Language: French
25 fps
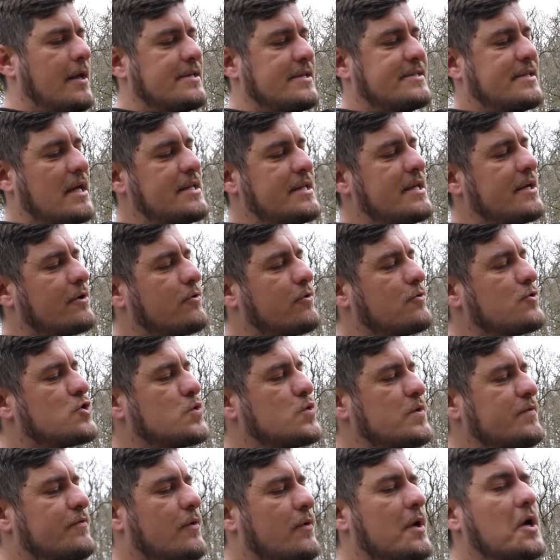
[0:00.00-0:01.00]
C'est-à-dire que
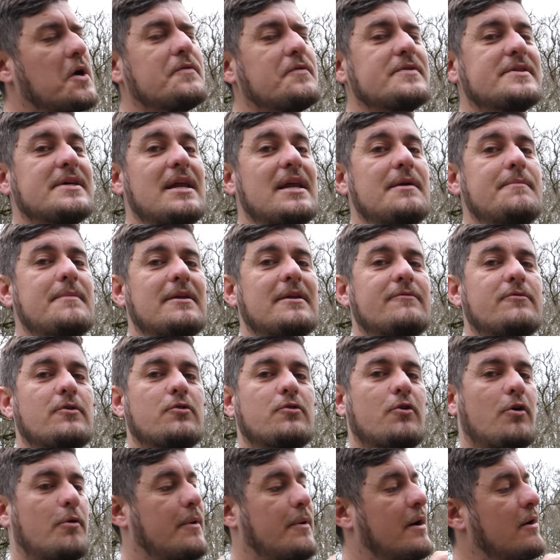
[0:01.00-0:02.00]
suivant là où vous allez mettre
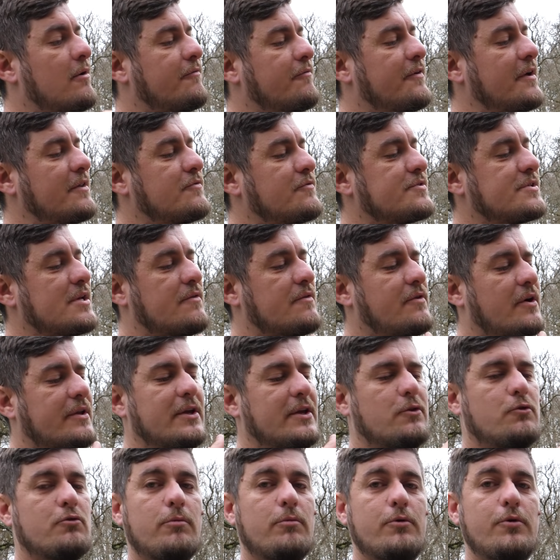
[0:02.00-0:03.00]
votre main, en fait, vous allez avoir
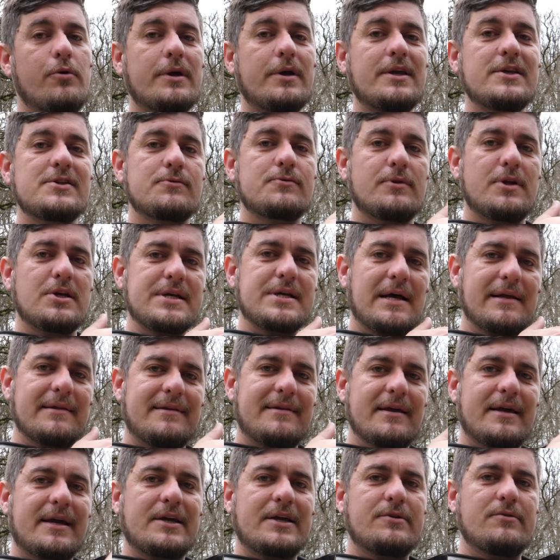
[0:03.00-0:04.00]
des doublures qui sont déjà
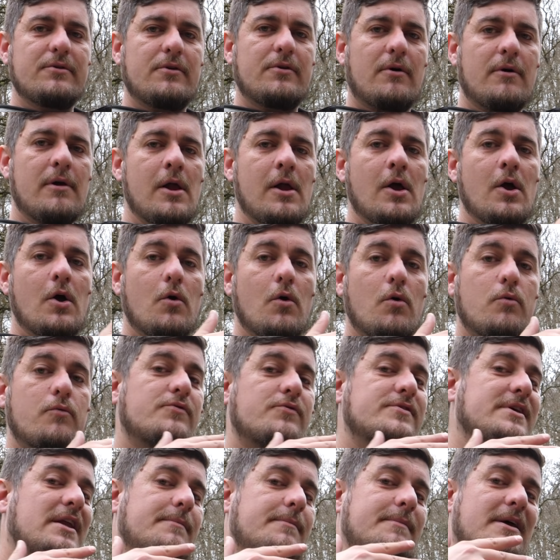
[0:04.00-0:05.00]
intégrées dedans, où
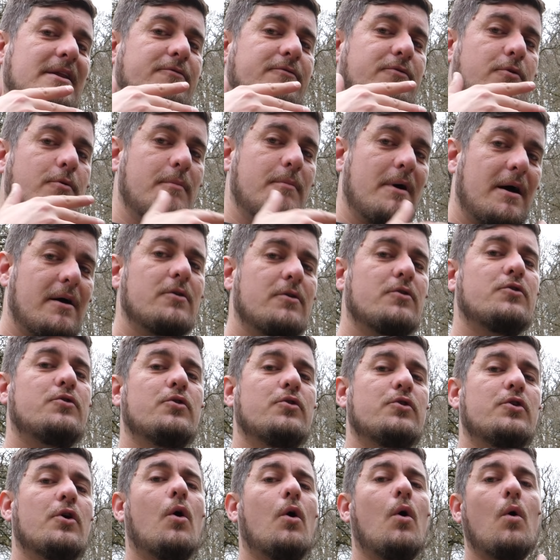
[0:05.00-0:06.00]
vous allez mettre vos mains
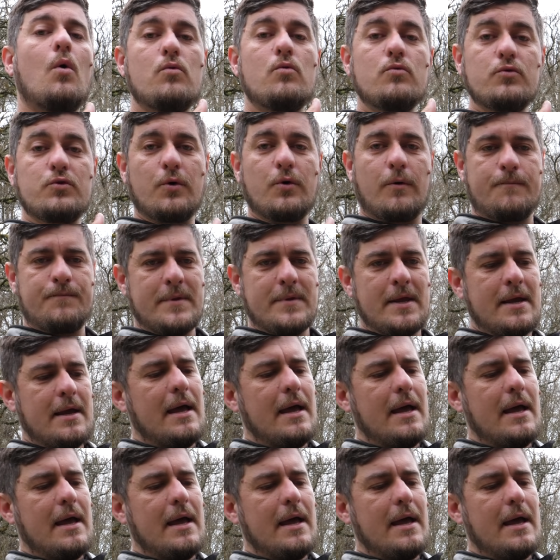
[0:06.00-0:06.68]
dedans ou non.